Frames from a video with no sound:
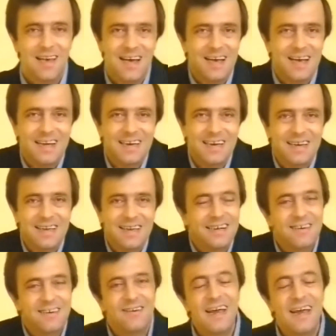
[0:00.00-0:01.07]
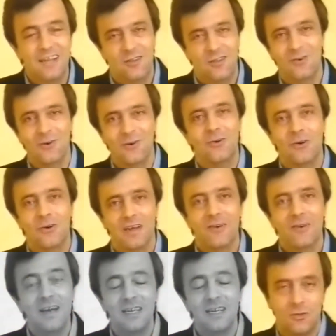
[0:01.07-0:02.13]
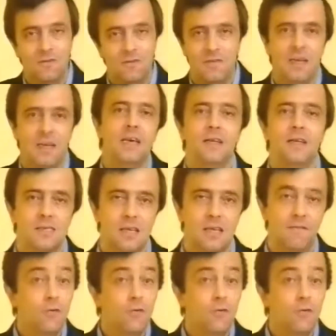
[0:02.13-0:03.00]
eh, non è dolore, non è sofferenza,